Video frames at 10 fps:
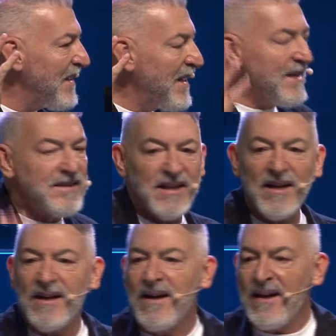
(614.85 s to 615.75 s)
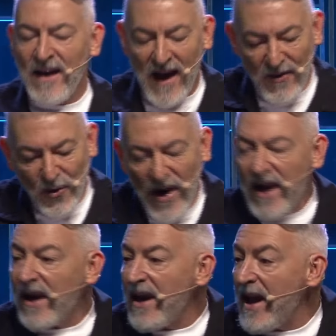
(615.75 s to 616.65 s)
Es decir,
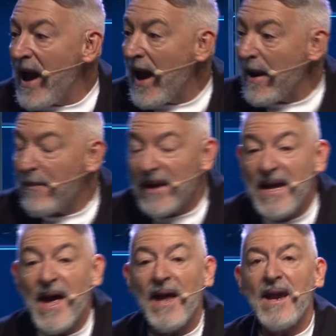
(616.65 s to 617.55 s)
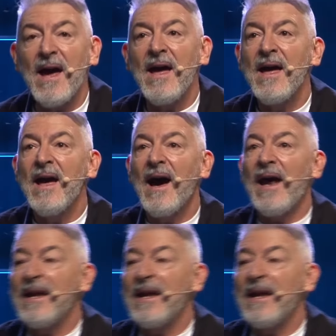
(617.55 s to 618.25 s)
adorarle a la mañana, a